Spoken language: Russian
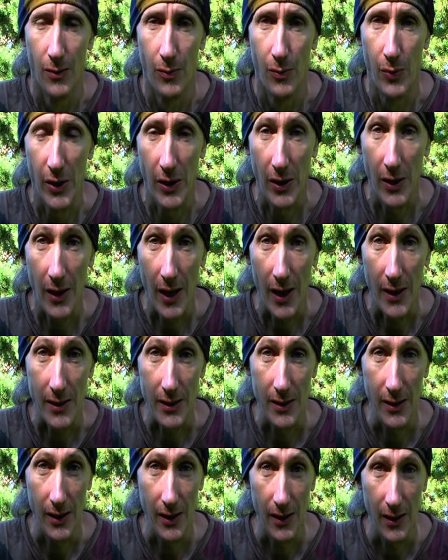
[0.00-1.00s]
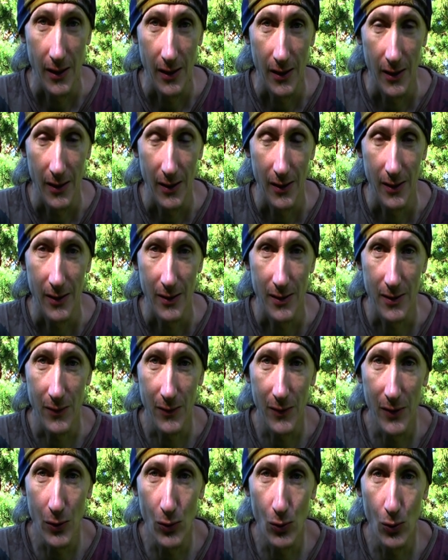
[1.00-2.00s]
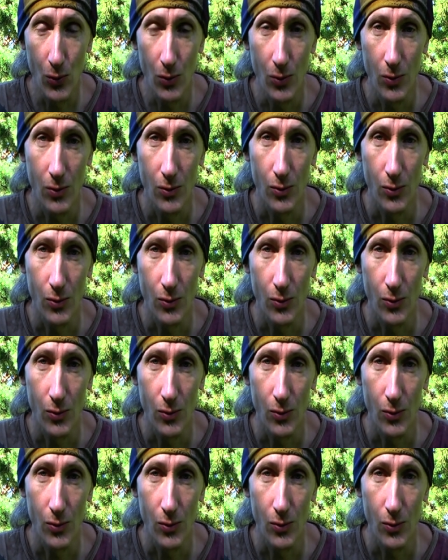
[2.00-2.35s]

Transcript: прекрасная с виду,